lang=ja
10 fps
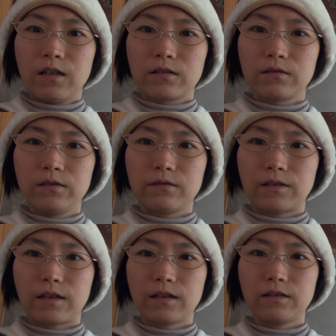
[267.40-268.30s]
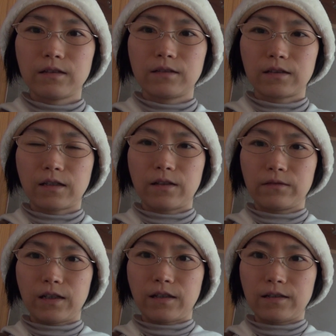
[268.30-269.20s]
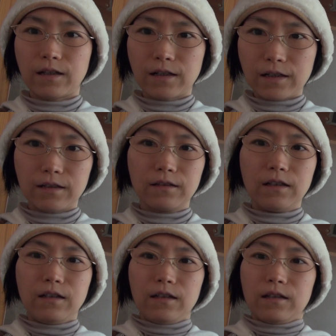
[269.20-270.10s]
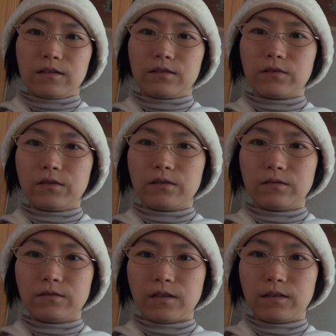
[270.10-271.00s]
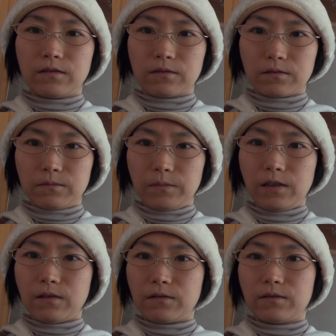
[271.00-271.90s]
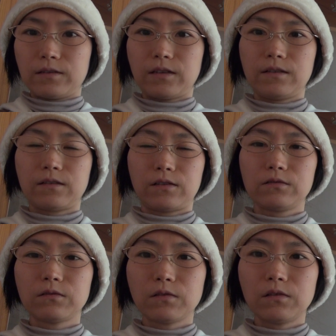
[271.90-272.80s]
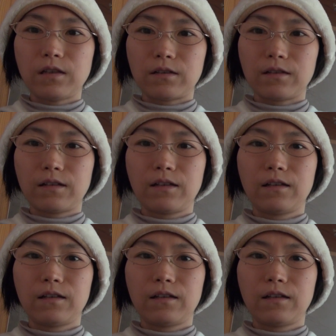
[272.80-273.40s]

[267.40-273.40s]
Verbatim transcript: そういうの分かってください、お願いだから。そういう訴えのビデオを私はずっと撮ってる。